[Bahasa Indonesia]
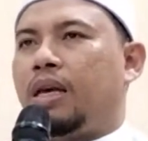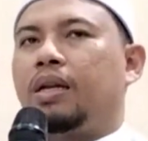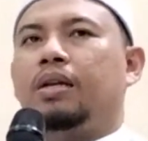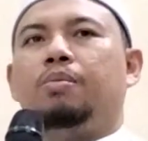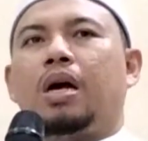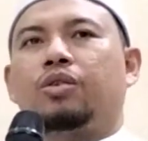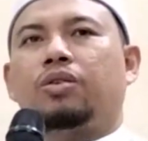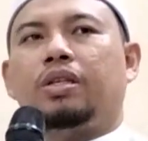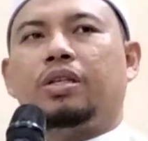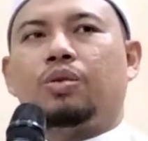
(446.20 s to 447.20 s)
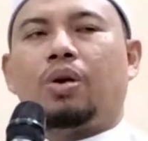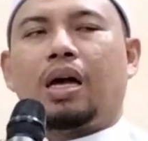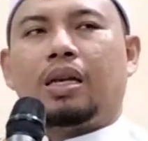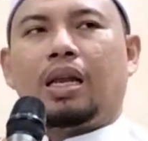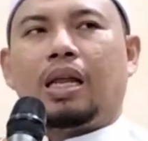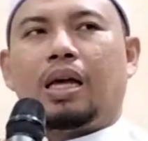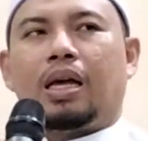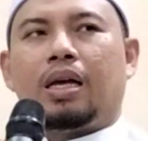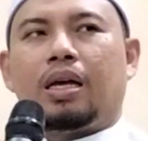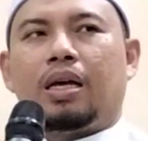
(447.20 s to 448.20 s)
yang dimaksud di situ
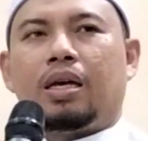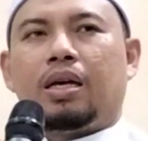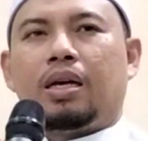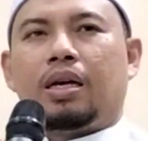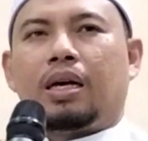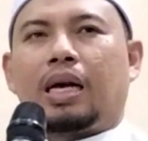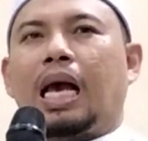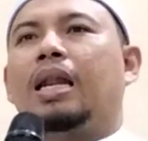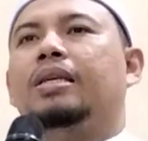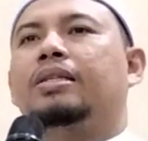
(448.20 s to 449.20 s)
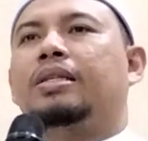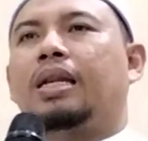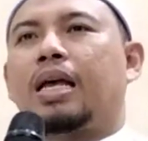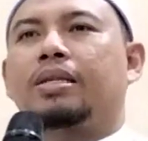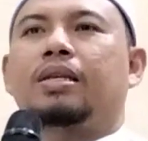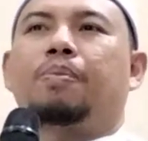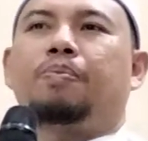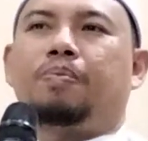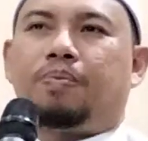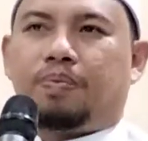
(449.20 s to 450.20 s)
adalah garis nasab